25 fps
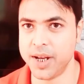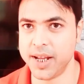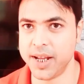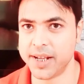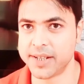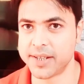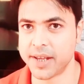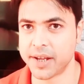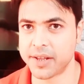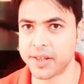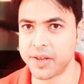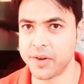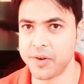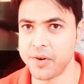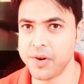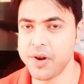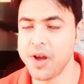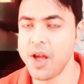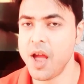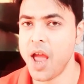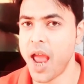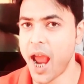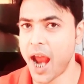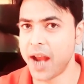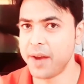को लिख सकते
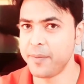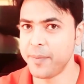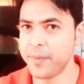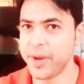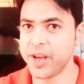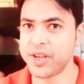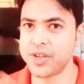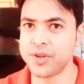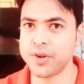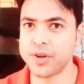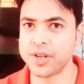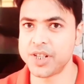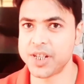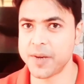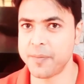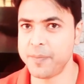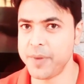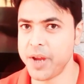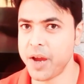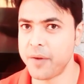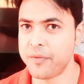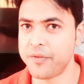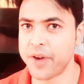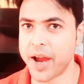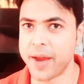हो एंड मेक श्योर
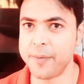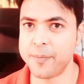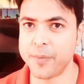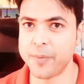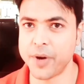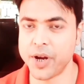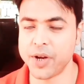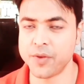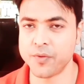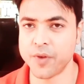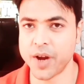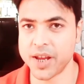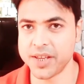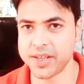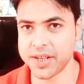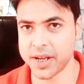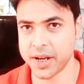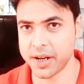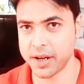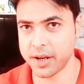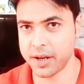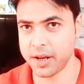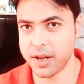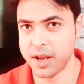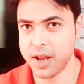जब भी आप 5.1
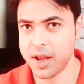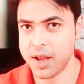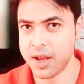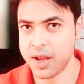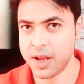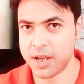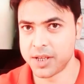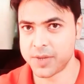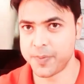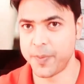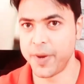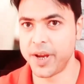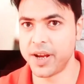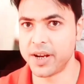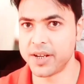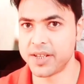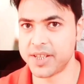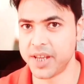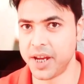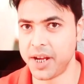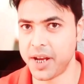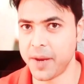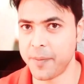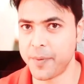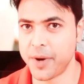चैनल
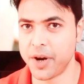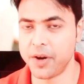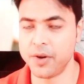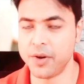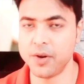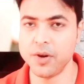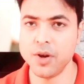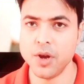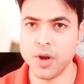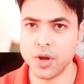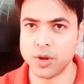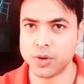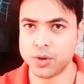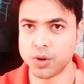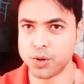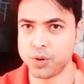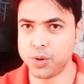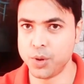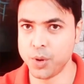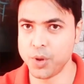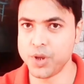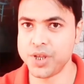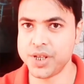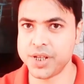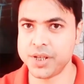स्पीकर सेटअप करो
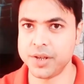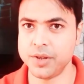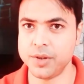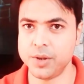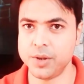तो दो